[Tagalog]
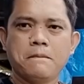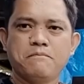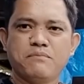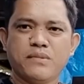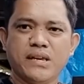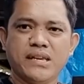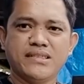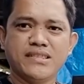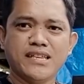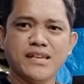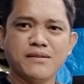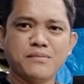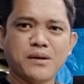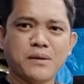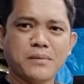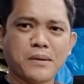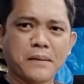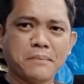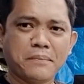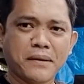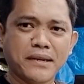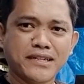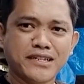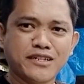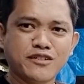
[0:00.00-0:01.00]
and then
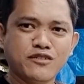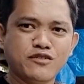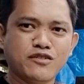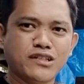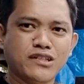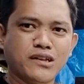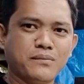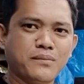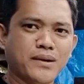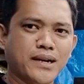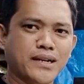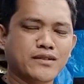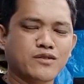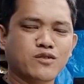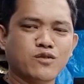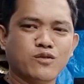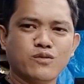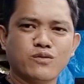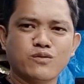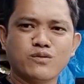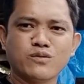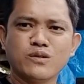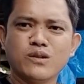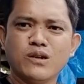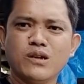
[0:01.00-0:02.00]
mapapansin nyo naman
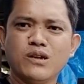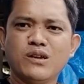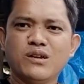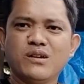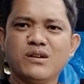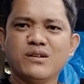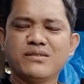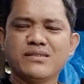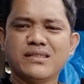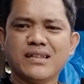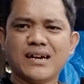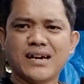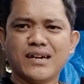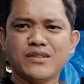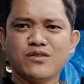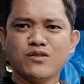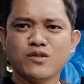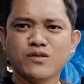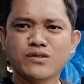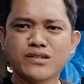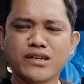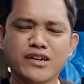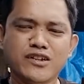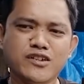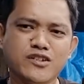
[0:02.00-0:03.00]
kung
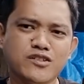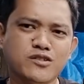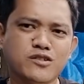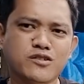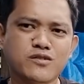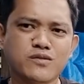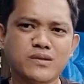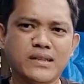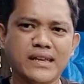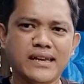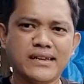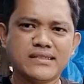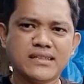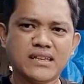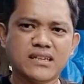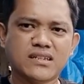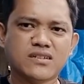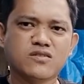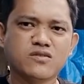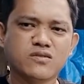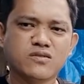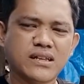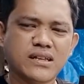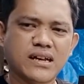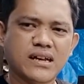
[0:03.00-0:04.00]
nakanood kayo nung latest
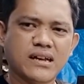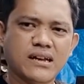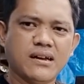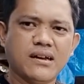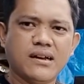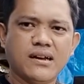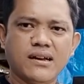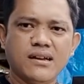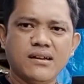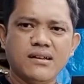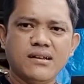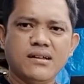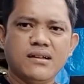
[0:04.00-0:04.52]
ko na